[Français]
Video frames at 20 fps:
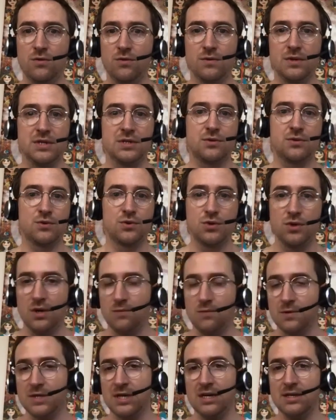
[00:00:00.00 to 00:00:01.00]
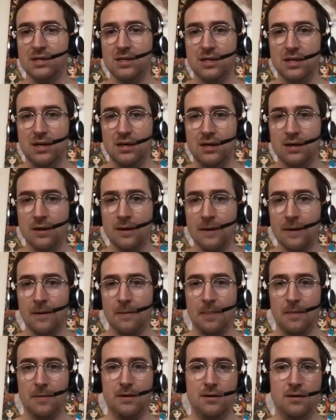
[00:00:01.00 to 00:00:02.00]
nous, on est structuré pour ça, etc
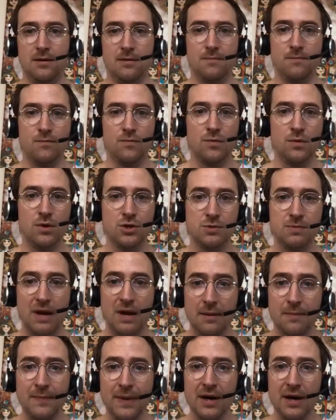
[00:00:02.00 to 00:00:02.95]
je blague